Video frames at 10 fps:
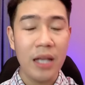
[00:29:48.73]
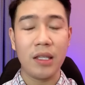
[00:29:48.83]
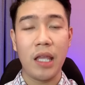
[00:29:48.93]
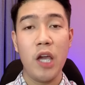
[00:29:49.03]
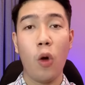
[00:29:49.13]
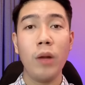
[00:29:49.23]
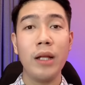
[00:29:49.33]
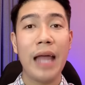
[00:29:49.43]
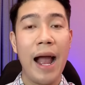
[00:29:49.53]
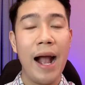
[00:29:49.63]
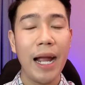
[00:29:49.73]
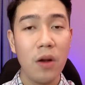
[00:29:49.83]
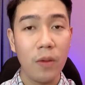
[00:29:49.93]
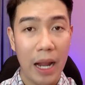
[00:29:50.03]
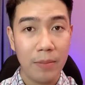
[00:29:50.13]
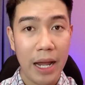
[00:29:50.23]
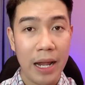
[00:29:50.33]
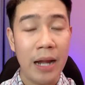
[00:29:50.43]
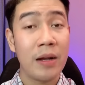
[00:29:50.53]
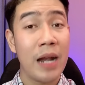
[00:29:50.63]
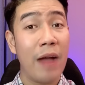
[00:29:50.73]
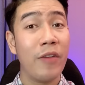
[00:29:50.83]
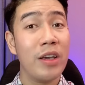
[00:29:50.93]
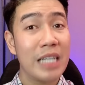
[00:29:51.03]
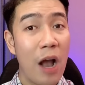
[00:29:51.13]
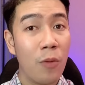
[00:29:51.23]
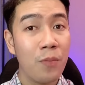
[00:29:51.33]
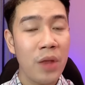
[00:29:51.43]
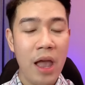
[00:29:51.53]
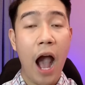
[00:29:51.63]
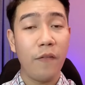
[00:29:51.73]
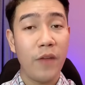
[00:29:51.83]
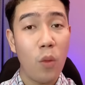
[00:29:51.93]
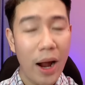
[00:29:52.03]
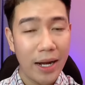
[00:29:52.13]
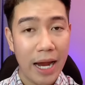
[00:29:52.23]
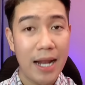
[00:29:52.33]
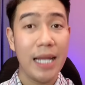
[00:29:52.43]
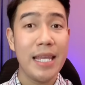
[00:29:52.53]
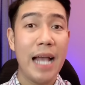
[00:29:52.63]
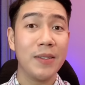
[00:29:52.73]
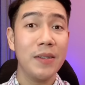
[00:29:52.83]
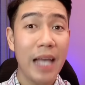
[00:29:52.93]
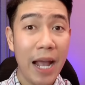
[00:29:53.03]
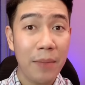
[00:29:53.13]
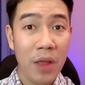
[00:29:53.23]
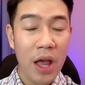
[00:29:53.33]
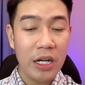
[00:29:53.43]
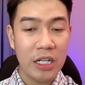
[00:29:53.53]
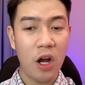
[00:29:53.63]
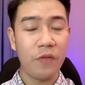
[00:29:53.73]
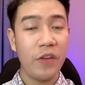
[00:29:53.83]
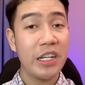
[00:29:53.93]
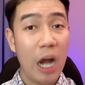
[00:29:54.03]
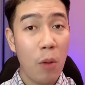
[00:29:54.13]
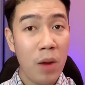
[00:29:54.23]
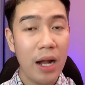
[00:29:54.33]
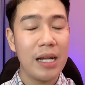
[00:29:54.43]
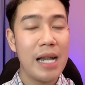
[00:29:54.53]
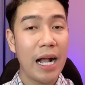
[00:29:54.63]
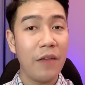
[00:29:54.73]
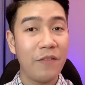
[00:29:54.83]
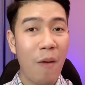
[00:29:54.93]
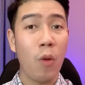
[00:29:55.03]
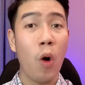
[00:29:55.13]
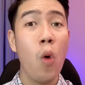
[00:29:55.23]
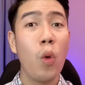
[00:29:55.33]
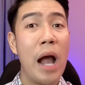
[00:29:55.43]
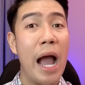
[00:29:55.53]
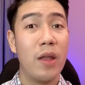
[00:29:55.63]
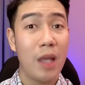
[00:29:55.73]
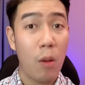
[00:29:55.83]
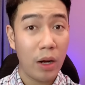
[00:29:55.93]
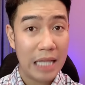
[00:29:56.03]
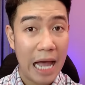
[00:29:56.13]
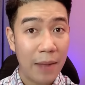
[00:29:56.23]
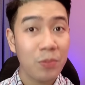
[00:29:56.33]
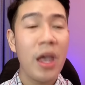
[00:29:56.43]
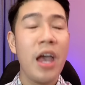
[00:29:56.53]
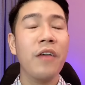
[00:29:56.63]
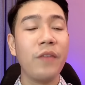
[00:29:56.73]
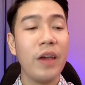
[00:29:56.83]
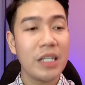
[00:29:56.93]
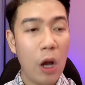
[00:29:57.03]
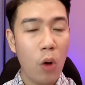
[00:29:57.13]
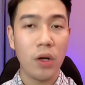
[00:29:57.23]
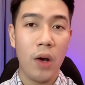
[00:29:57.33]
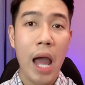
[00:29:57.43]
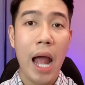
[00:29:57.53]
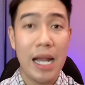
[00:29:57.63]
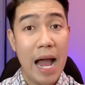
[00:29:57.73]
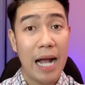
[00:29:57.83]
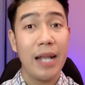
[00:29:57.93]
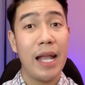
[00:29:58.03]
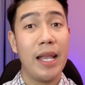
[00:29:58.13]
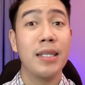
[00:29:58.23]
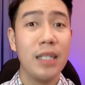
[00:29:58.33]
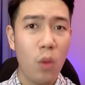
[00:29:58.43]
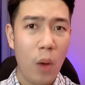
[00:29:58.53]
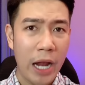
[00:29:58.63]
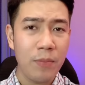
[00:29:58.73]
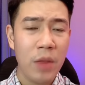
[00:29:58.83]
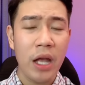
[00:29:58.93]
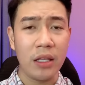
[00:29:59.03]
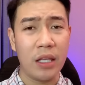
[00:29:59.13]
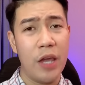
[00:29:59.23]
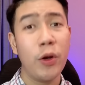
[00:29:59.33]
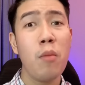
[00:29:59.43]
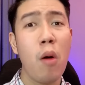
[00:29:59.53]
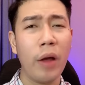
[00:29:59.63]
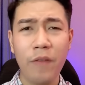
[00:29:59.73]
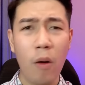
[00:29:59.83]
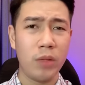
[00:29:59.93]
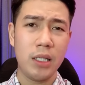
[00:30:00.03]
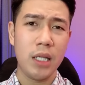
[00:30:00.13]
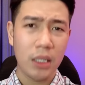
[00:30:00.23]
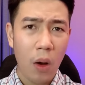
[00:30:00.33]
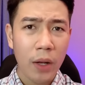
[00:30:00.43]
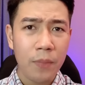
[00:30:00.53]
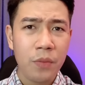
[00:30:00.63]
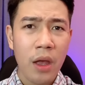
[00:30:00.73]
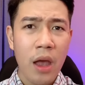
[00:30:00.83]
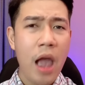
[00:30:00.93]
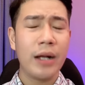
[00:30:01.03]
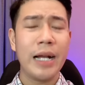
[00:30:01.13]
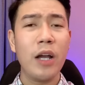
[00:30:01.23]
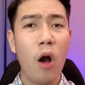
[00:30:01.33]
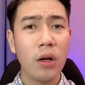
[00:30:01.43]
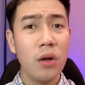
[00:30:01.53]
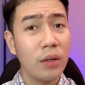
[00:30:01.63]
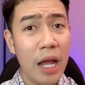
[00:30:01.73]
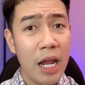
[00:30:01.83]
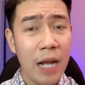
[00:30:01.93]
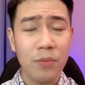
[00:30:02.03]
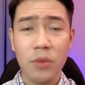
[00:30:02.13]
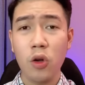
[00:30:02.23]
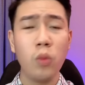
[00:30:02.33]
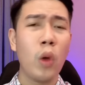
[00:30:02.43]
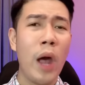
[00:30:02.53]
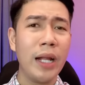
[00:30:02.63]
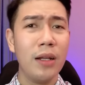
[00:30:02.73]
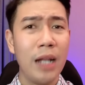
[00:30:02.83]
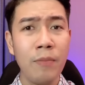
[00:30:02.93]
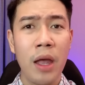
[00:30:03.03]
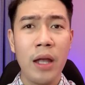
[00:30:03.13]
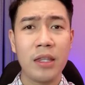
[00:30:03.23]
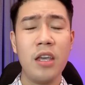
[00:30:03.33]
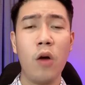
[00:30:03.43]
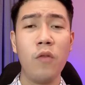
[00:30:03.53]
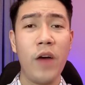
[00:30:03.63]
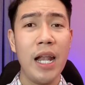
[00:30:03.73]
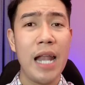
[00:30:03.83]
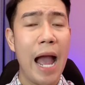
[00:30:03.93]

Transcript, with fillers: Chị cũng đi thẳng cái đường hẻm này ra phía sau Ở phía ngoài này là cái nhà sửa xe Rồi phía trong á là cái phòng ngủ của hai vợ chồng người ta Phía sau nữa là cái nhà vệ sinh ở ngoài Chỉ có một cái phòng vệ sinh thôi Cái con đường đi á nó cũng thoáng dữ lắm Chứ không phải là